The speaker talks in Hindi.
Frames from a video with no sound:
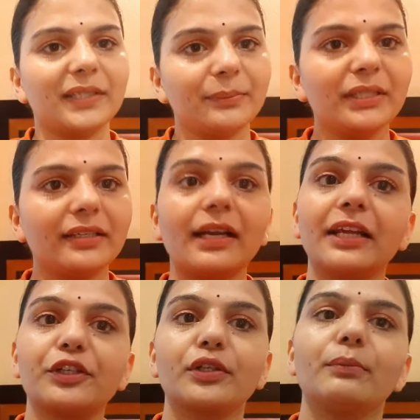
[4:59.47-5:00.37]
अपने भी
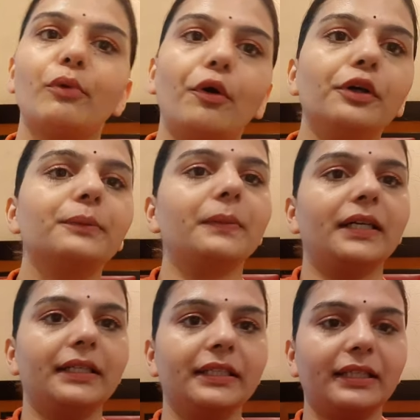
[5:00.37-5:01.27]
कलेक्शन बहुत
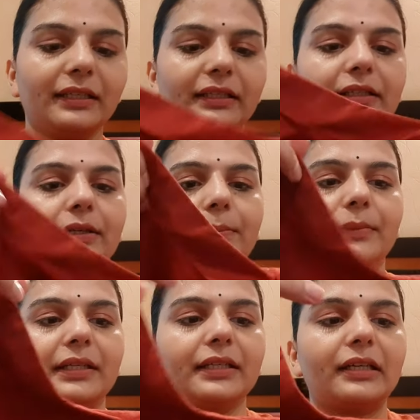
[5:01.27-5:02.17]
प्यारे हैं
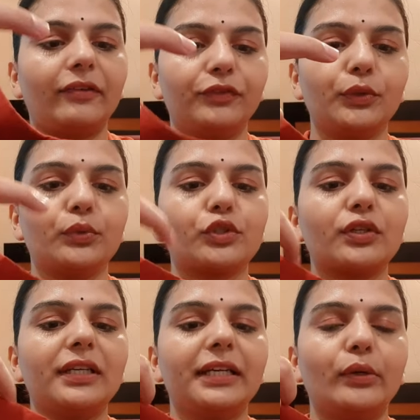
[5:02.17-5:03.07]
मैंने काफ़ी
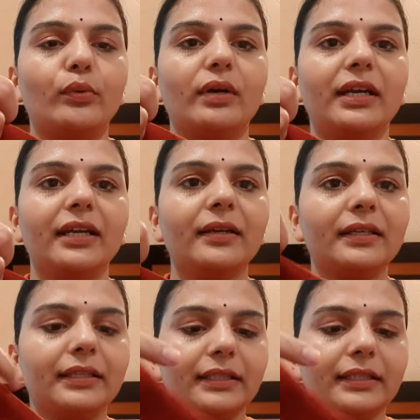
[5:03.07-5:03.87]
कुछ लिया हुआ है